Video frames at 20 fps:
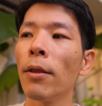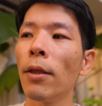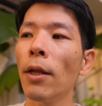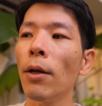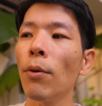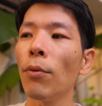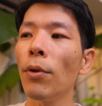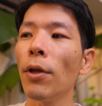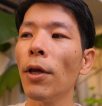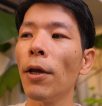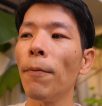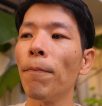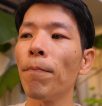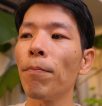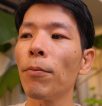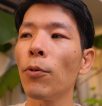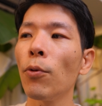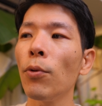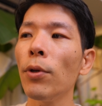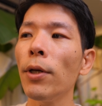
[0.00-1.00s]
なので、
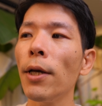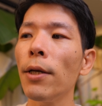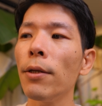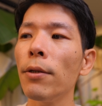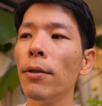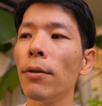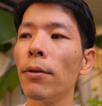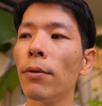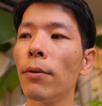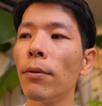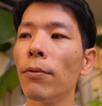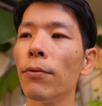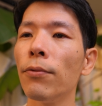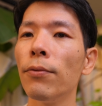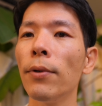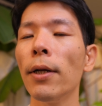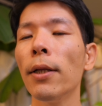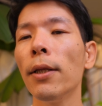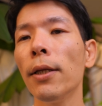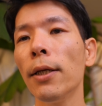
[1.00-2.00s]
とりあえず
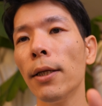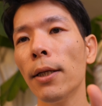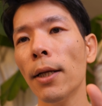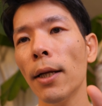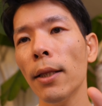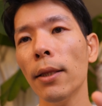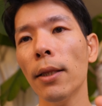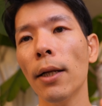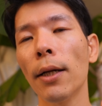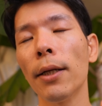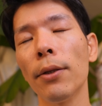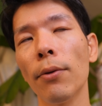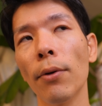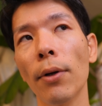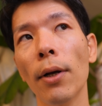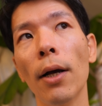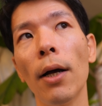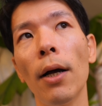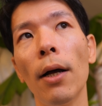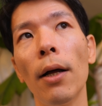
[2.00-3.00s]
不安になったりと
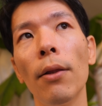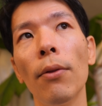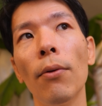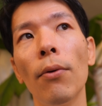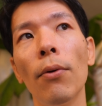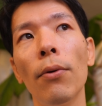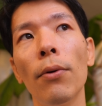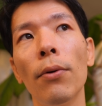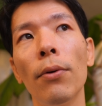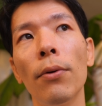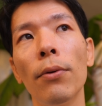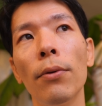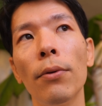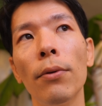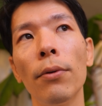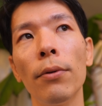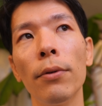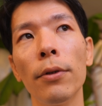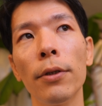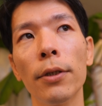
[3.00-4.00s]
か、あ
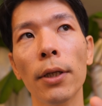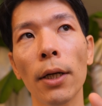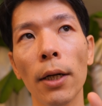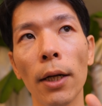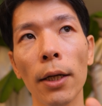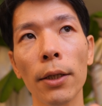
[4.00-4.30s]
のー、した